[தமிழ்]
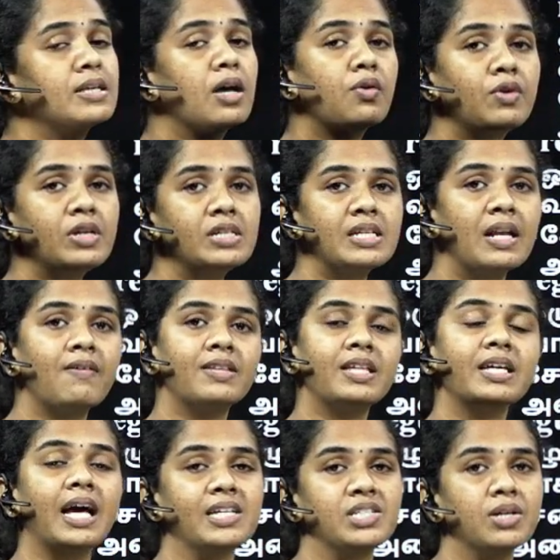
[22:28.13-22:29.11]
சர்வீஸில் வந்து
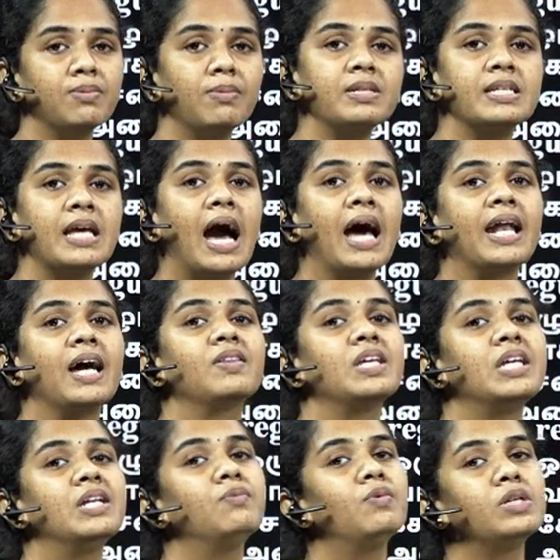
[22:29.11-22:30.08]
கஸ்டமர்ஸ் யாராவது
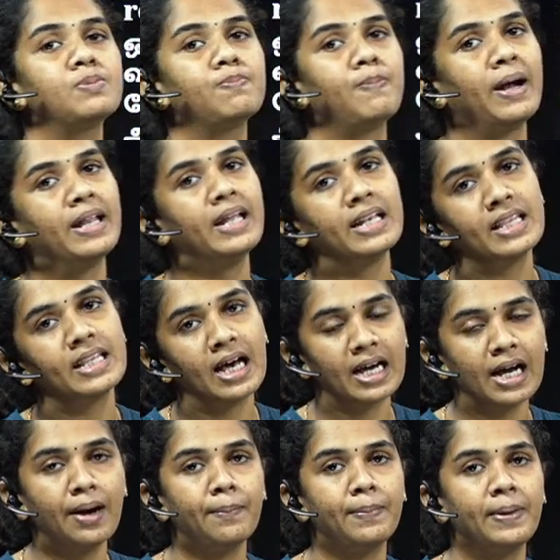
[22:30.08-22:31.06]
இன்வெஸ்ட்
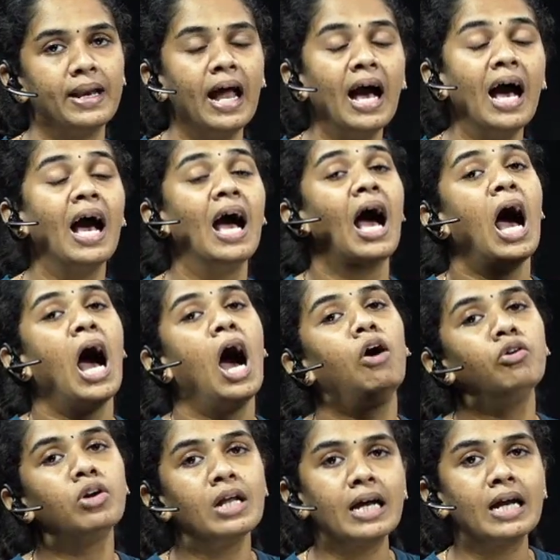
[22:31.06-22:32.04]
பண்ணியிருந்தாங்க அப்படின்னா
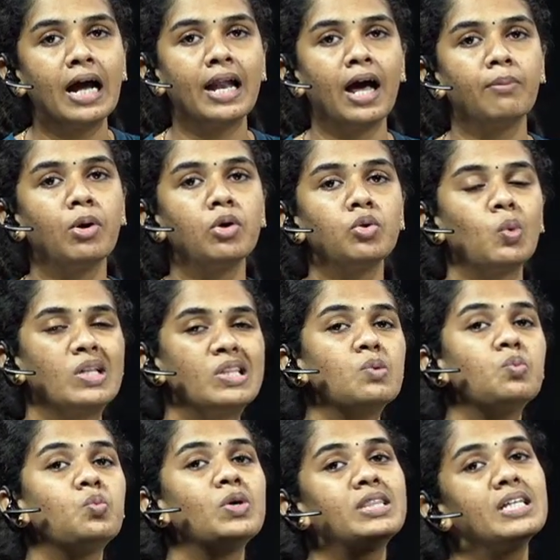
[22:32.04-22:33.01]
அவங்களுக்கான அமௌண்ட் வந்து
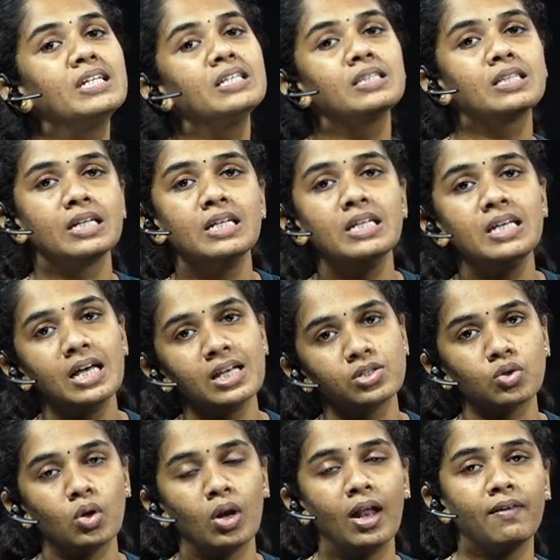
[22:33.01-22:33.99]
வித்தின் த்ரீ
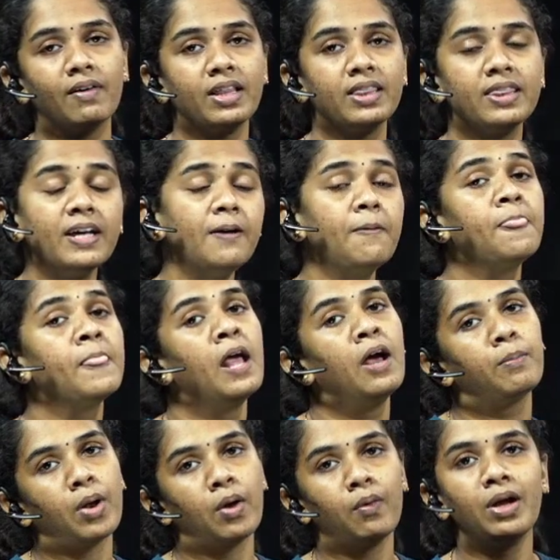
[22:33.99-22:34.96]
இயர்ஸ்க்குள்ளே வந்து
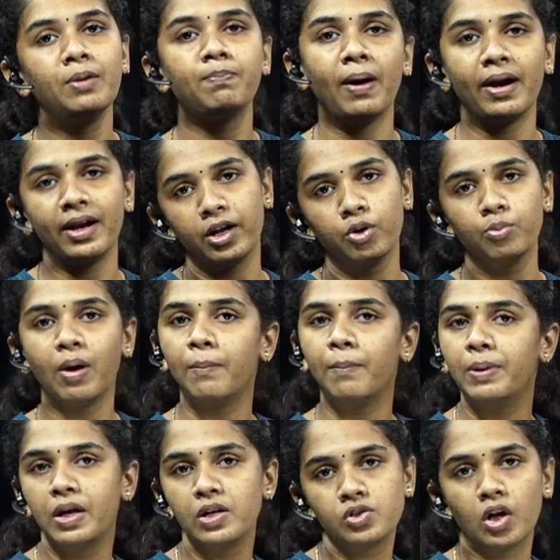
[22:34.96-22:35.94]
ப்ரொவைட் பண்ணணும்
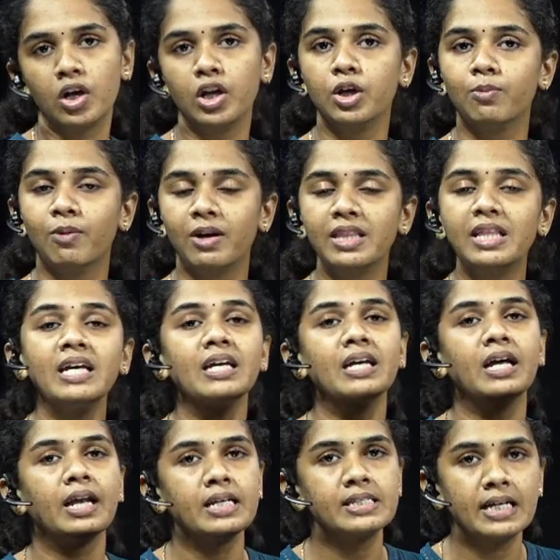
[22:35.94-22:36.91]
அப்படின்னு சொல்லியும் வந்து
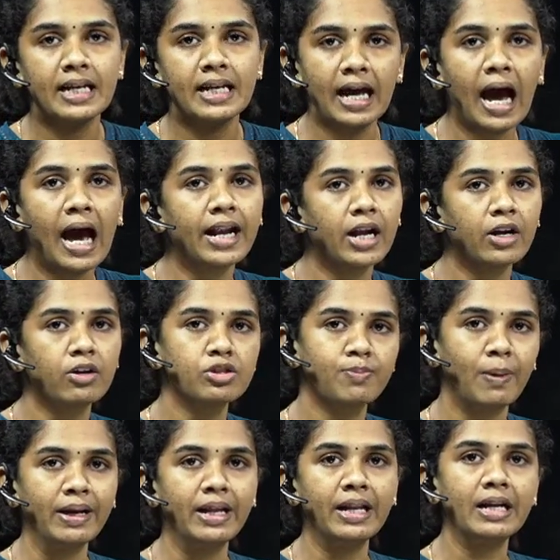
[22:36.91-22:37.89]
ரீசெண்டாக யார் அனௌன்ஸ்
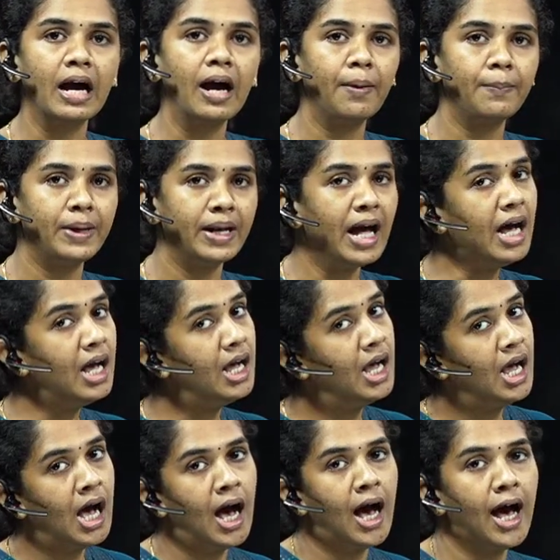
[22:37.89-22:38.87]
பண்ணியிருக்கா அப்படின்னா
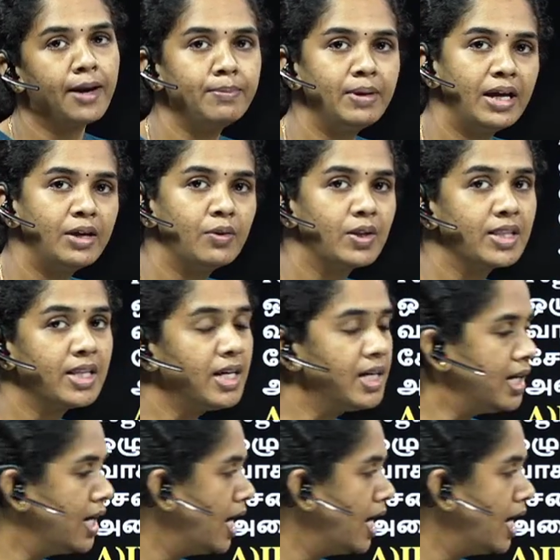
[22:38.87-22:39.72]
ஆர்பிஐ வந்து